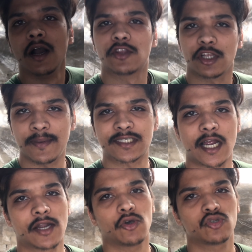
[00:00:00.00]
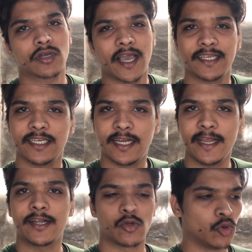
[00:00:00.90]
तो जब स्टार्ट हो चुका है जी डे
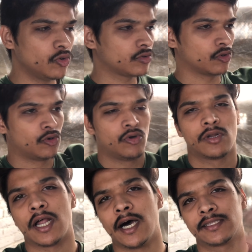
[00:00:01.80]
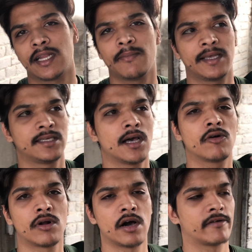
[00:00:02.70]
टू तो रात ना मैं ज़रा
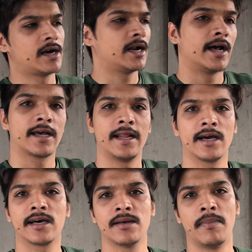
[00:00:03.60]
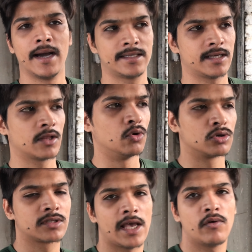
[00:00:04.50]
खुराक वगैरह डाल के निकल रहा था बाहर ज़रा
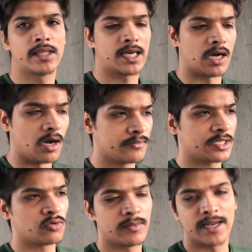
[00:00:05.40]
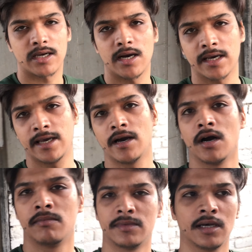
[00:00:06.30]
दोस्त आया ऐसे काम था तो मैंने कहा कि
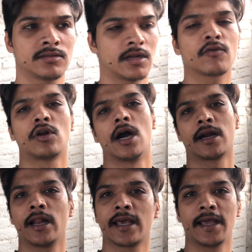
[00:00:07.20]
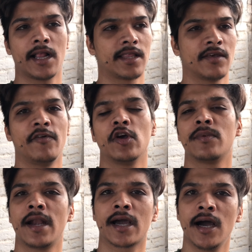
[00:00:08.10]
हम ना सिर्फ खुराक डाल के निकल जाते हैं वीडियो
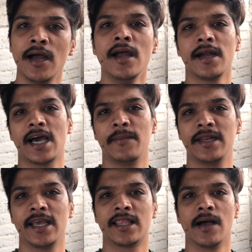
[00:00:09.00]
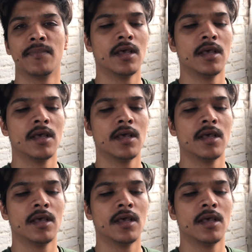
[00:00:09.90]
बनाने का टाइम ही नहीं था